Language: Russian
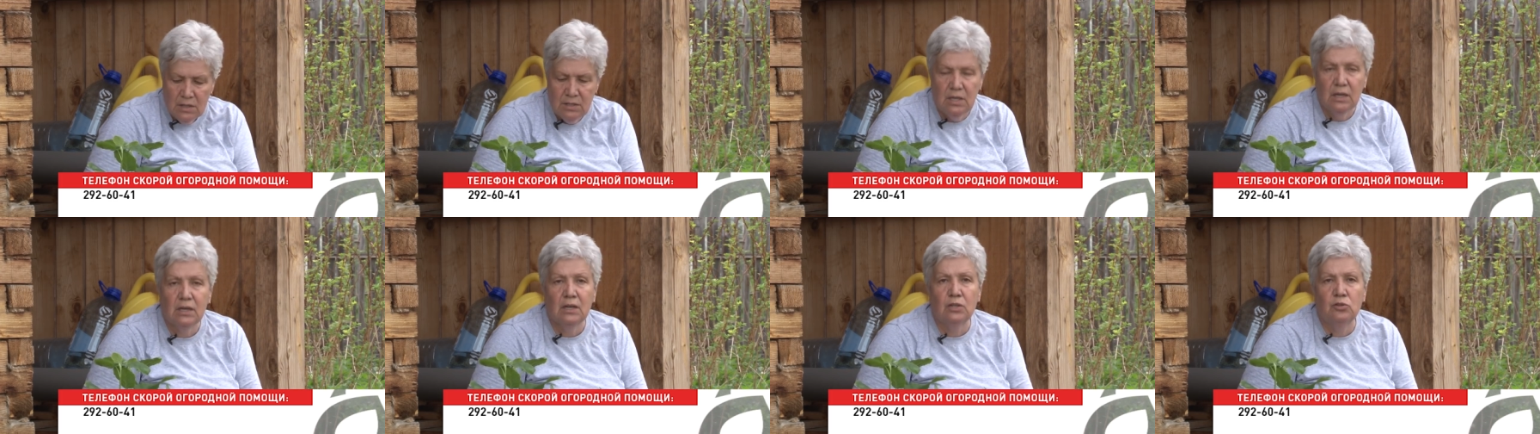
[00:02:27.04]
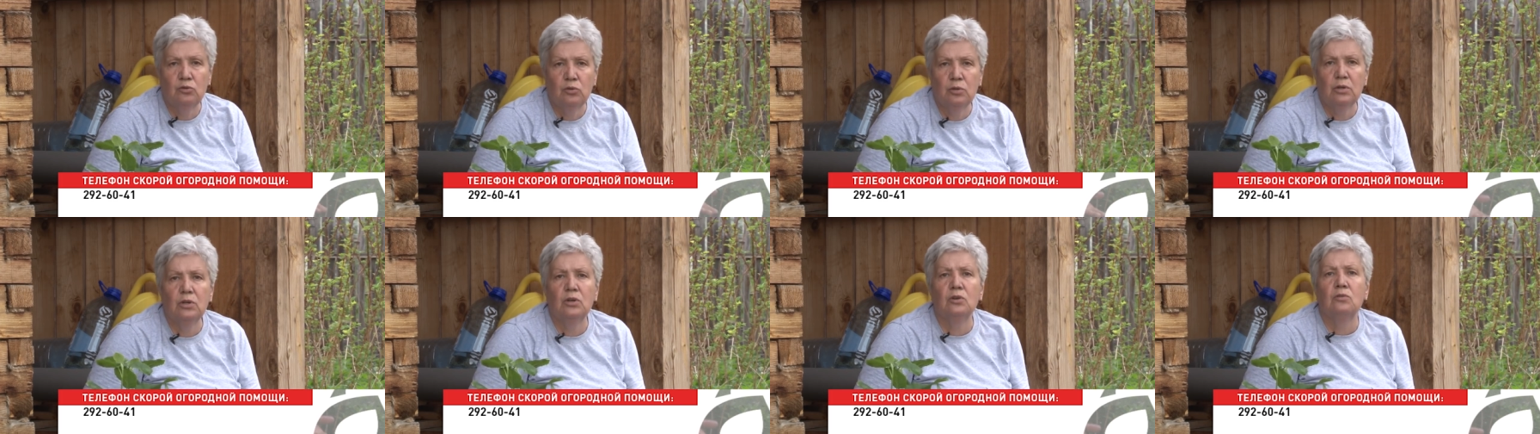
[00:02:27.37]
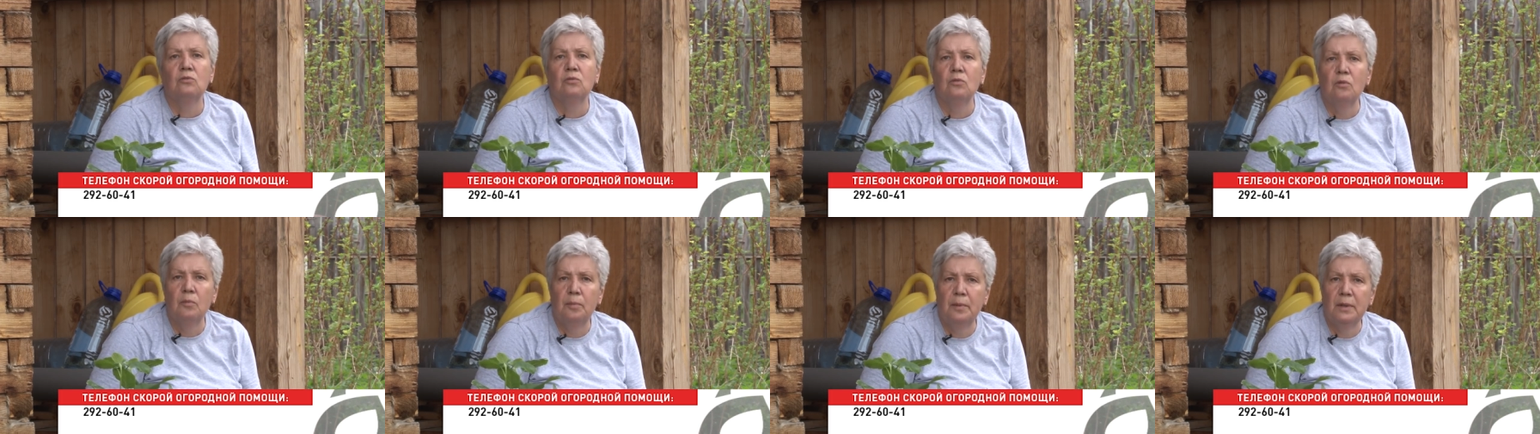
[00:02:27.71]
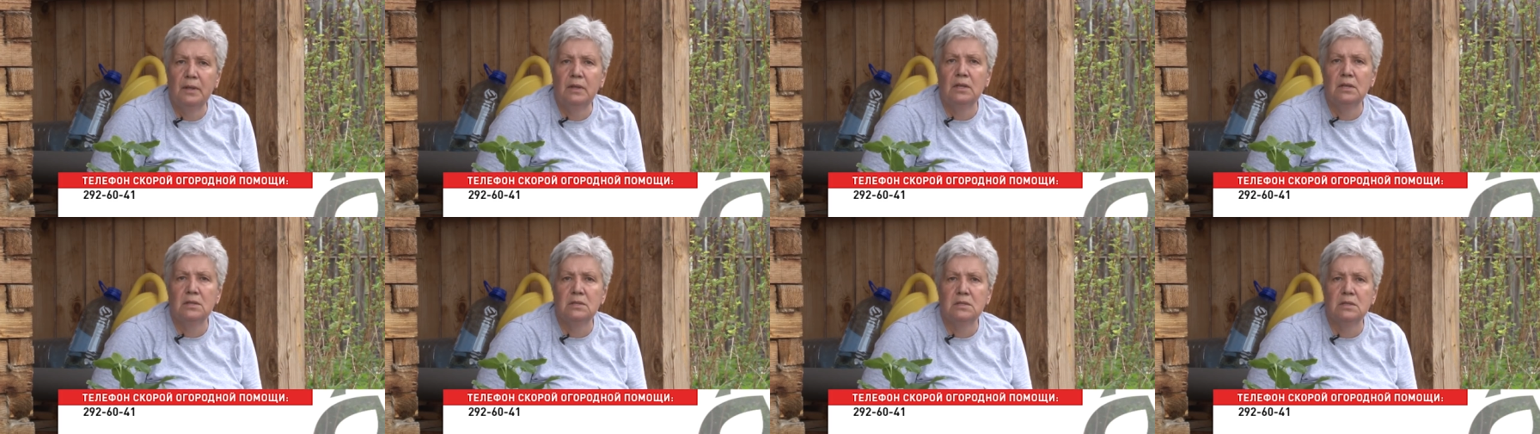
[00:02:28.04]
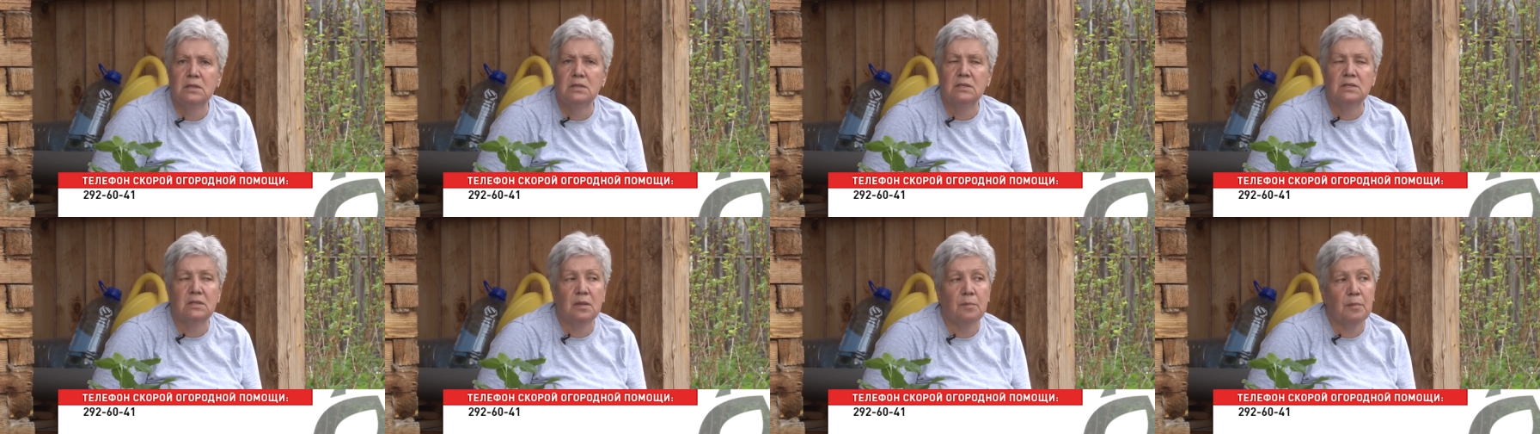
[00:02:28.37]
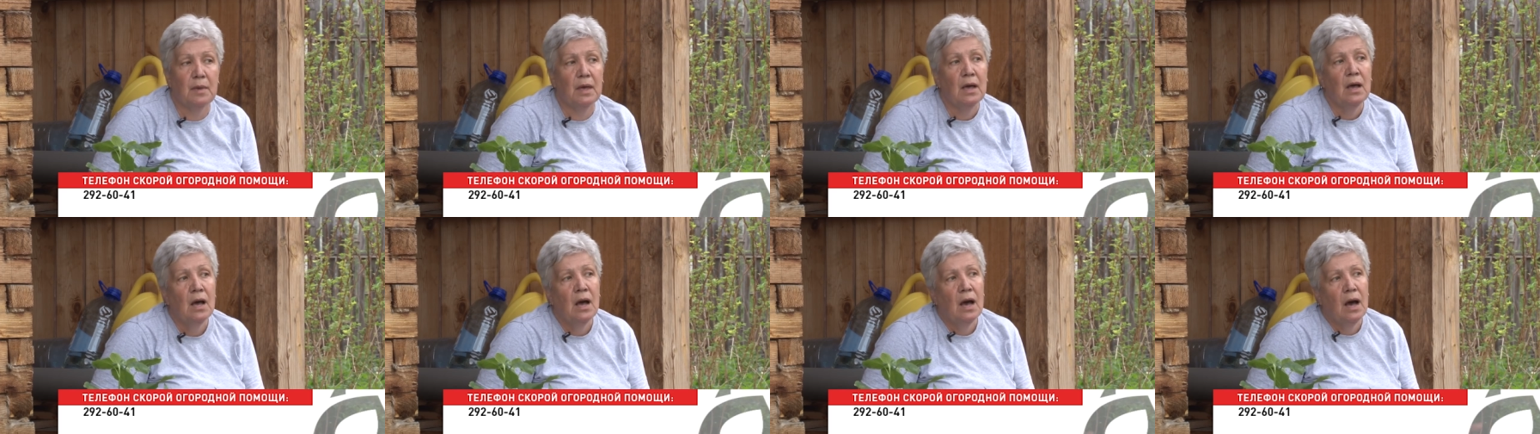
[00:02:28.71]
те, которые купленные с
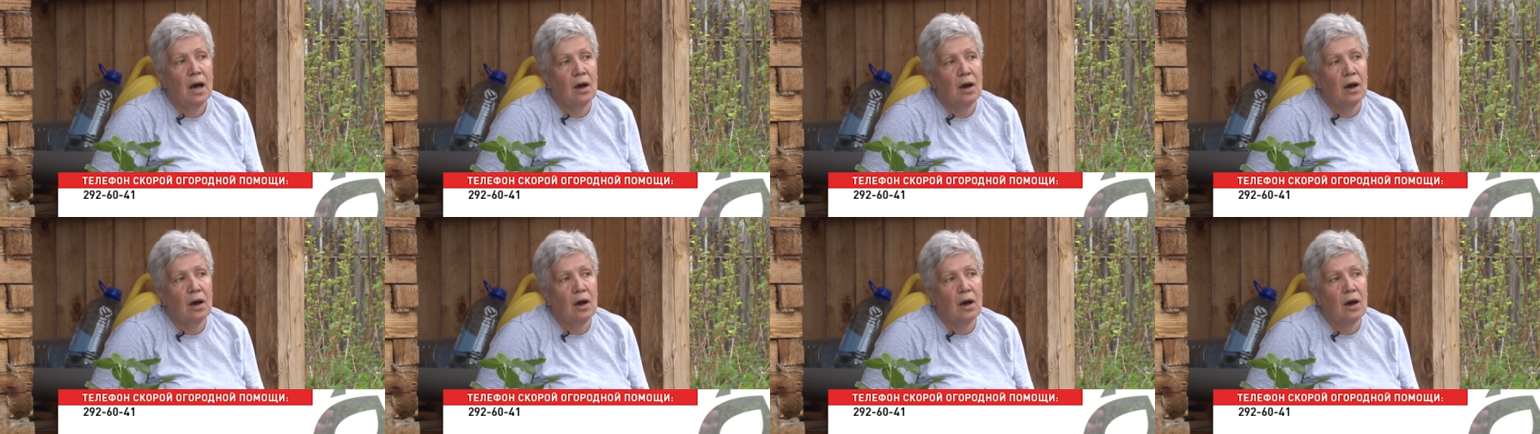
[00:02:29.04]
листьями,